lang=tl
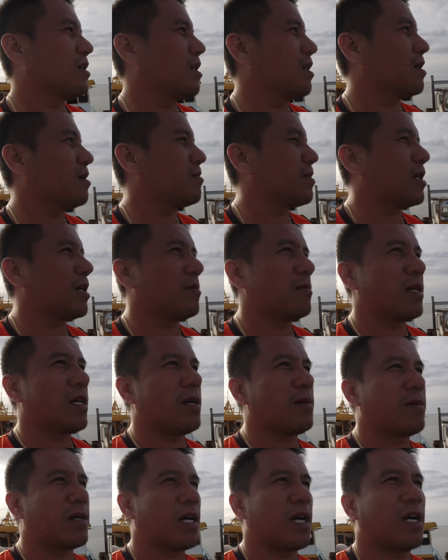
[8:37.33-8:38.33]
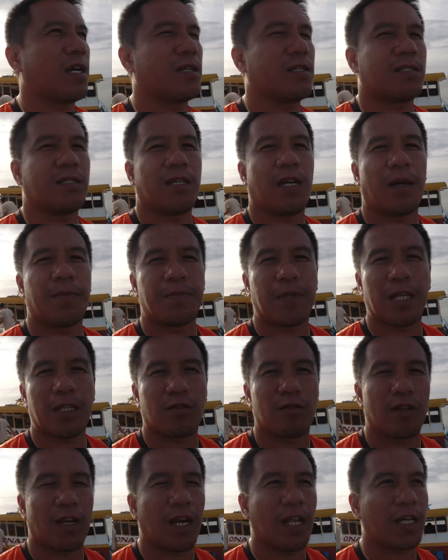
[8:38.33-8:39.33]
uh, maya maya ma uh, update
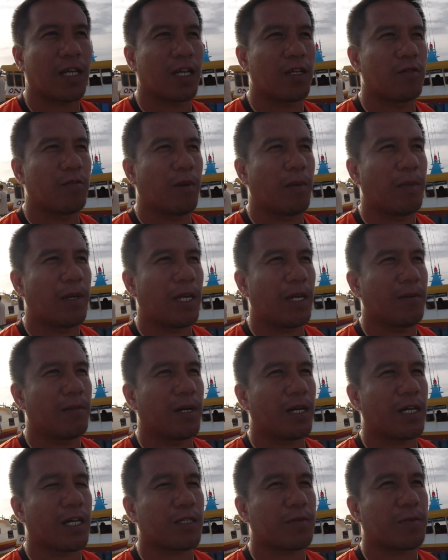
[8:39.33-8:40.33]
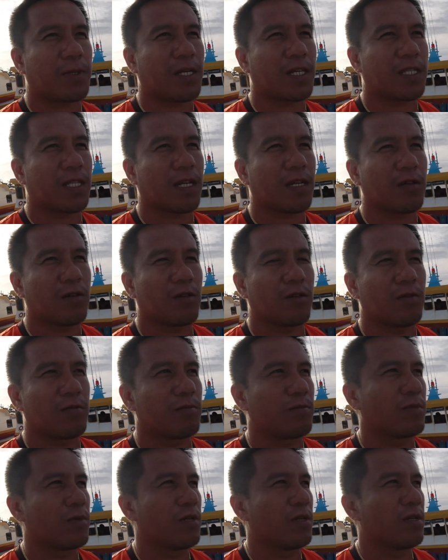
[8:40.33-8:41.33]
ko na lang kayo mamaya mga kasprakatak or
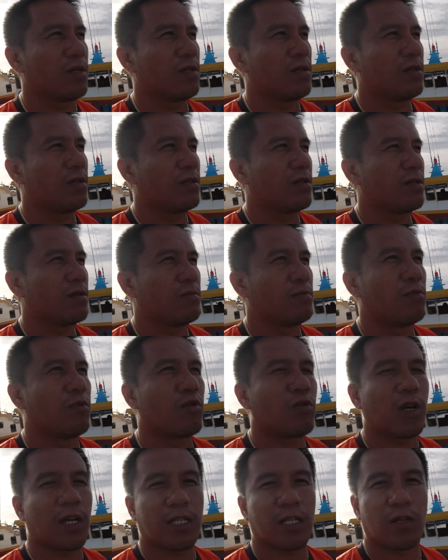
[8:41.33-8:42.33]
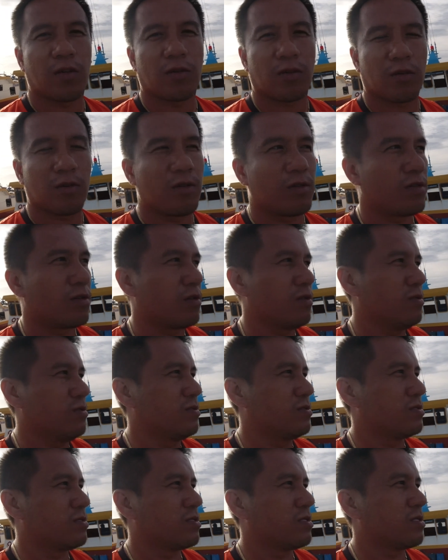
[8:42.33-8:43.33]
bukas siguro no.
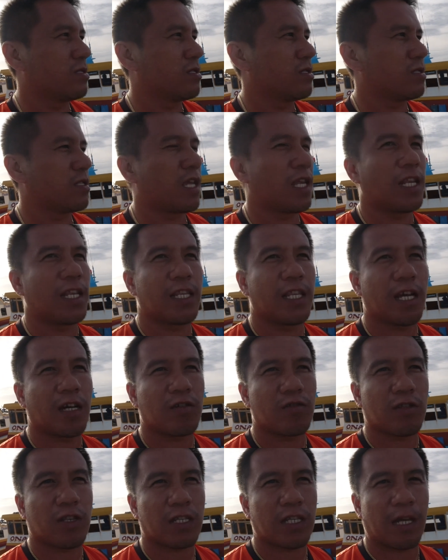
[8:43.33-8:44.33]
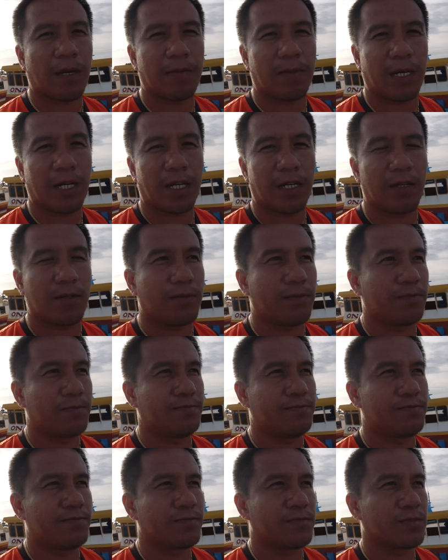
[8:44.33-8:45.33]
Dahil hindi ako sasama ngayon.
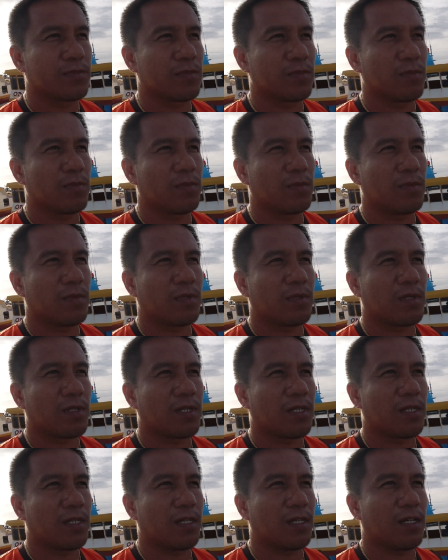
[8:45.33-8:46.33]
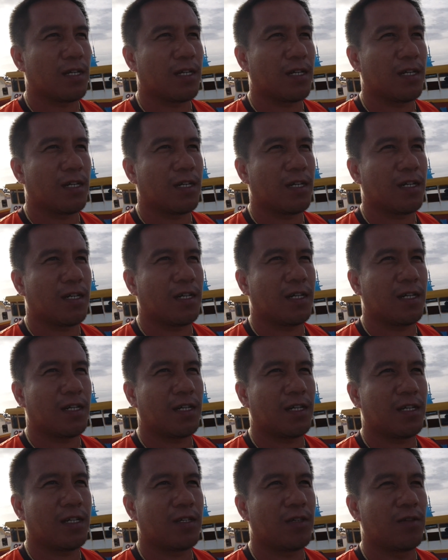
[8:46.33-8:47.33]

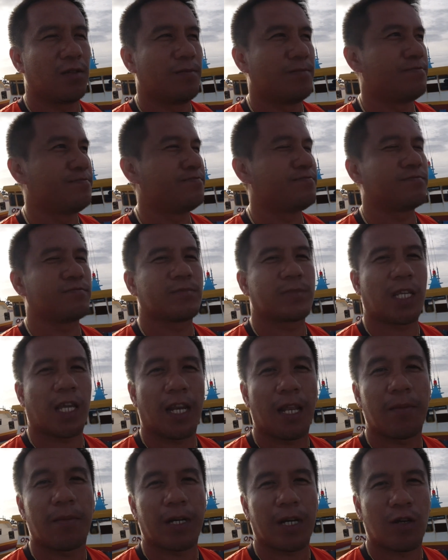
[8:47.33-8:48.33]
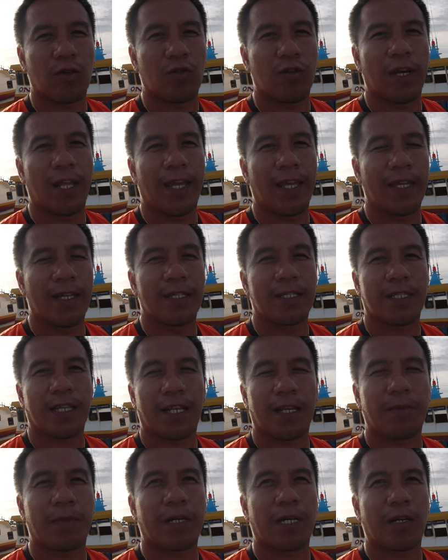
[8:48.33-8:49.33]
Uh, yun. Sana makahuli.
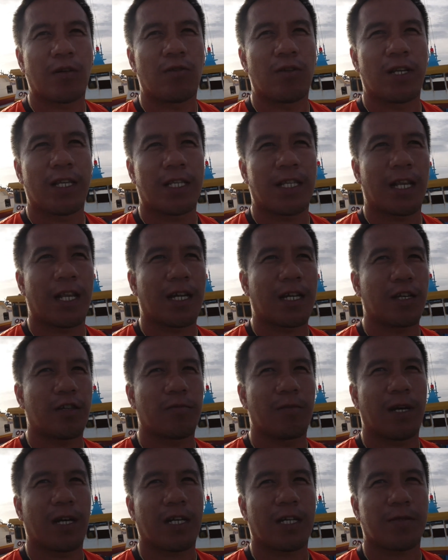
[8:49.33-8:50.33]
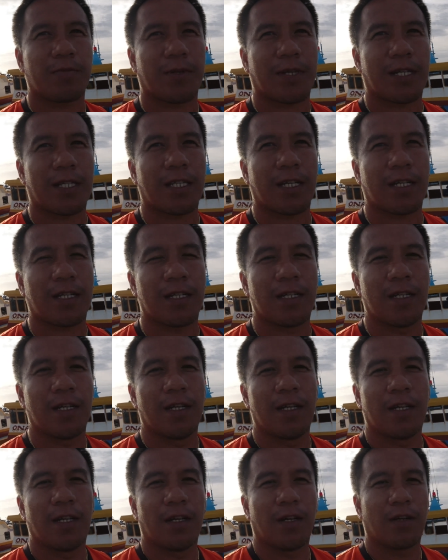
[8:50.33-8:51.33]
Sana makahuli sila ngayon mga kasprakatak.
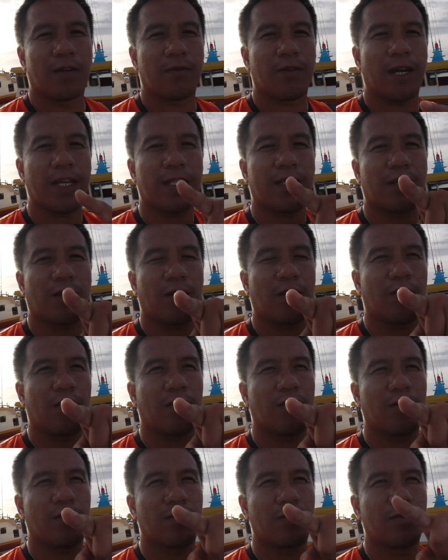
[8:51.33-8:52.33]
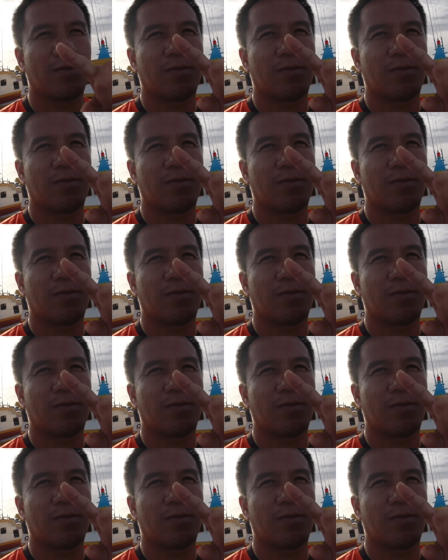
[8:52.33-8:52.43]
Alright, so